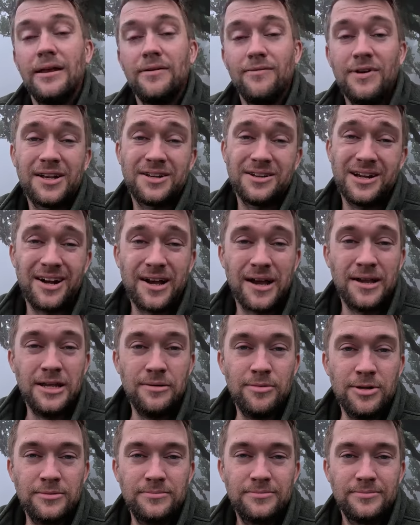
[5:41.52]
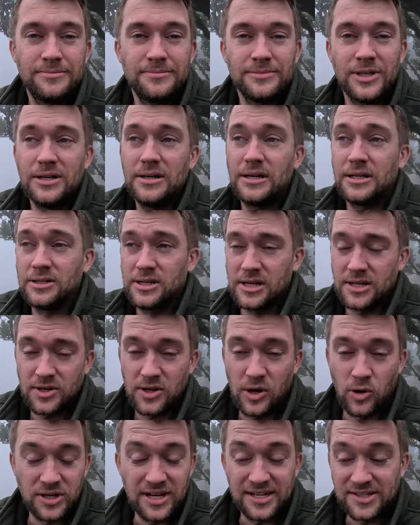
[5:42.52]
wir hatten gar keinen Nebel. Ne? Und
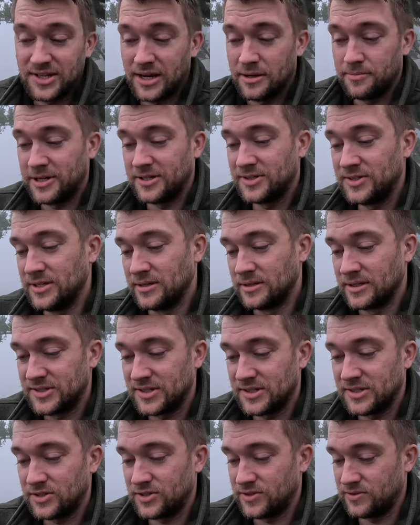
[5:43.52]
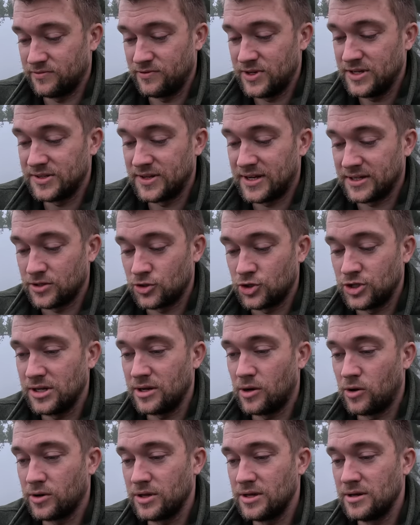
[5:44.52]
da, auch das kann passieren. Das ist, wie gesagt, das
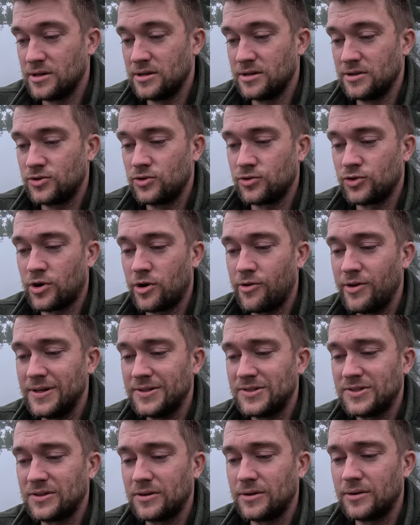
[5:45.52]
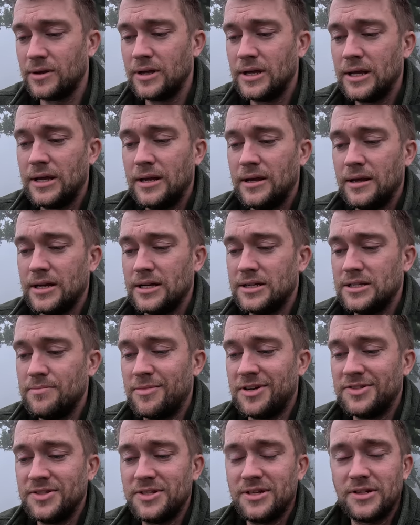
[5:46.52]
steht auch hier in den Tutorials drin, äh, die
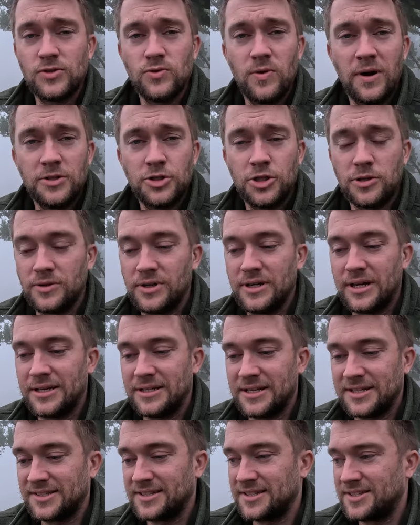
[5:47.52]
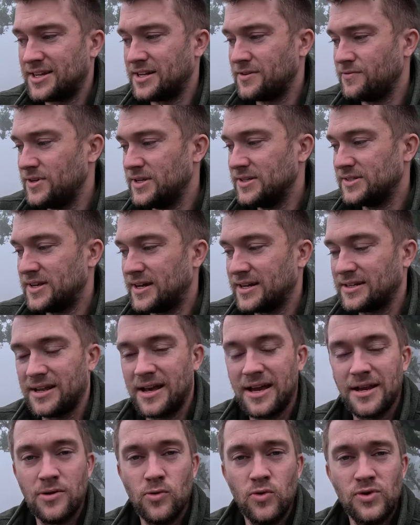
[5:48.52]
man sich dazu anschauen kann, dass das halt, wie gesagt,
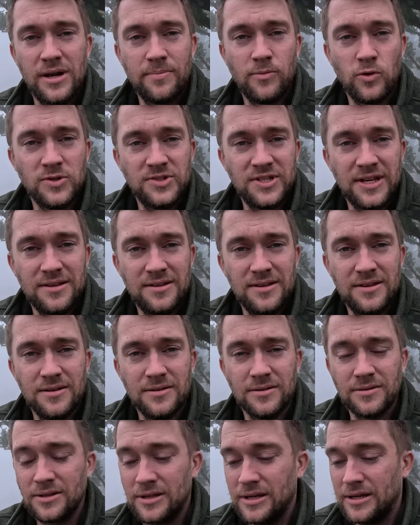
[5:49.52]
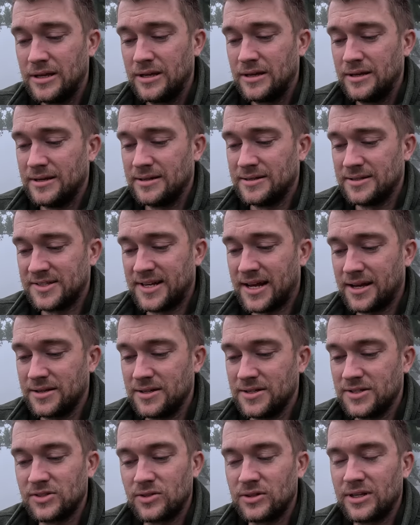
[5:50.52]
keine hundertprozentige äh, Sache
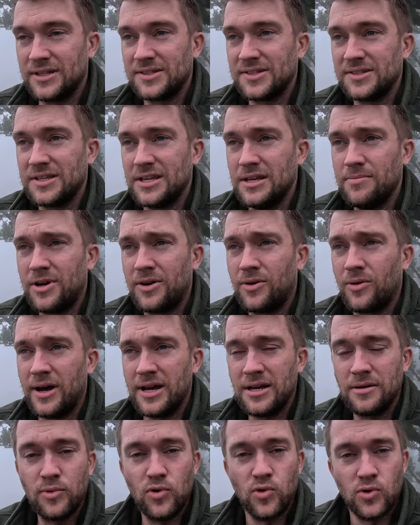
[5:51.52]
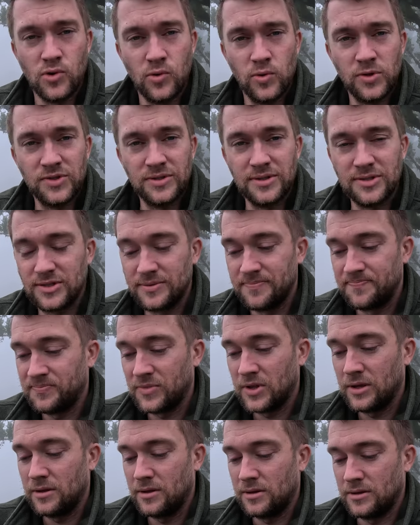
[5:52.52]
ist, sondern dass das immer noch eine Prognose ist.
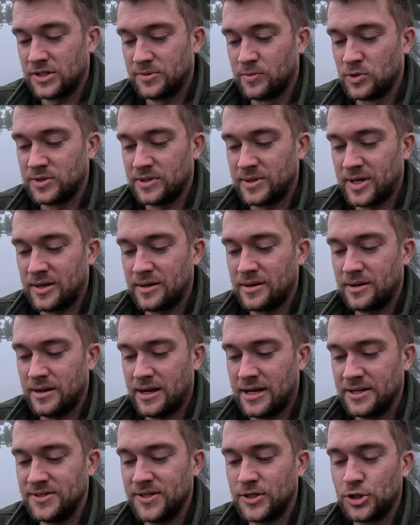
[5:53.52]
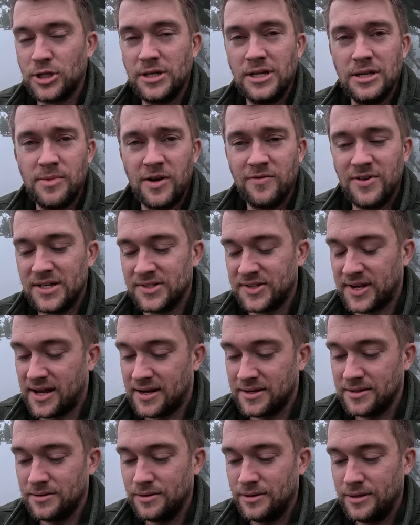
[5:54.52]
Das muss man an dieser Stelle immer wieder
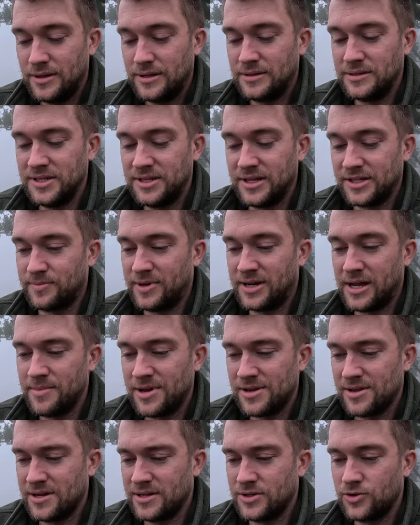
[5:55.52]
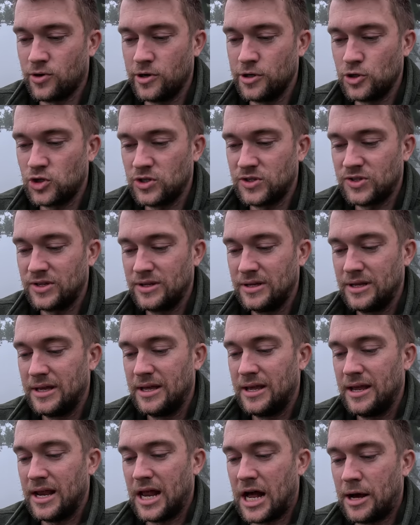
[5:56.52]
sagen. Nicht, dass man am Ende da enttäuscht ist,
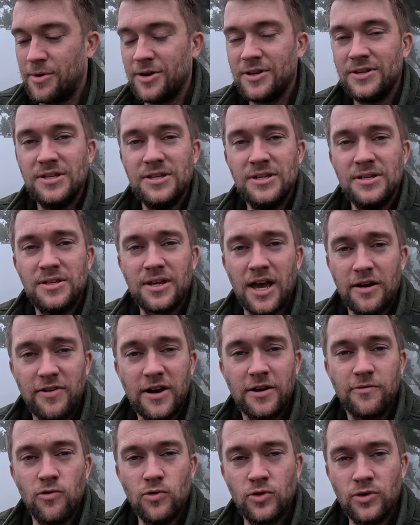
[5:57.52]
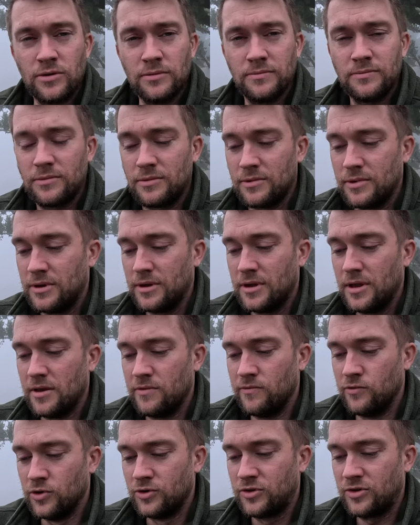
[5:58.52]
aber die Trefferquote
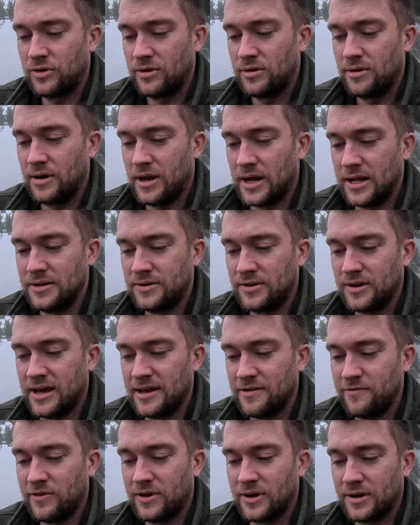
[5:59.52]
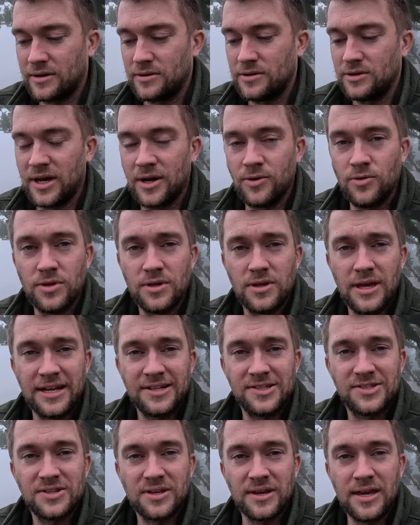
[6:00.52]
wird halt einfach dadurch
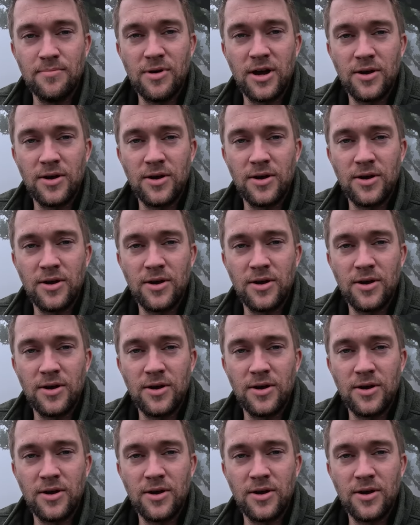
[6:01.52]
extrem